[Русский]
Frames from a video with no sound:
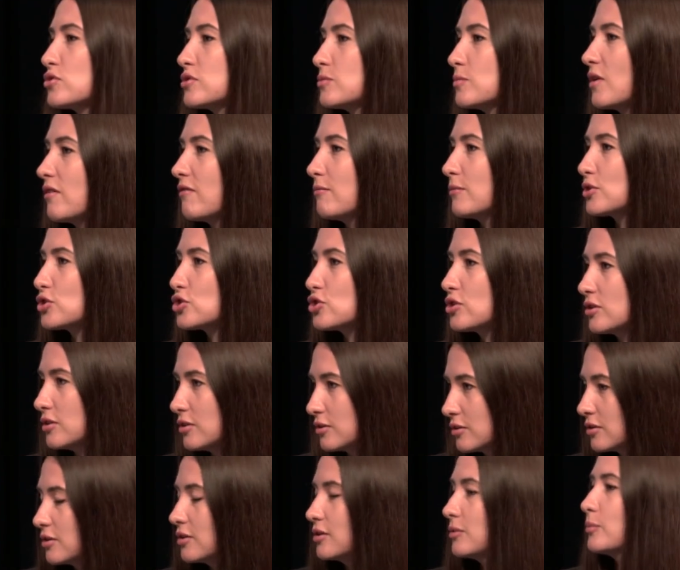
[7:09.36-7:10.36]
у себя в
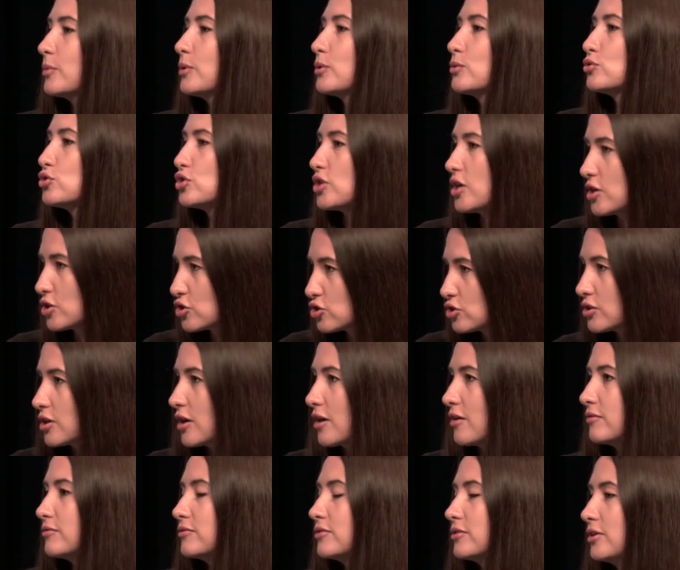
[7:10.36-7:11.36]
машине, ты получаешь
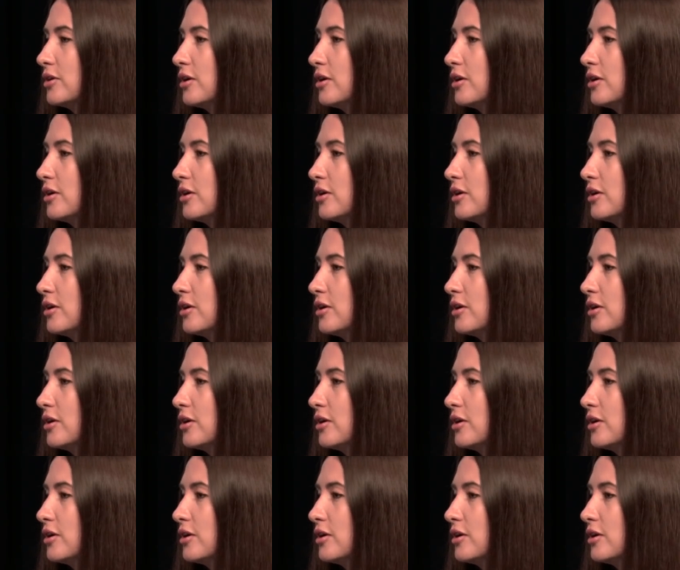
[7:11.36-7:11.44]
штраф.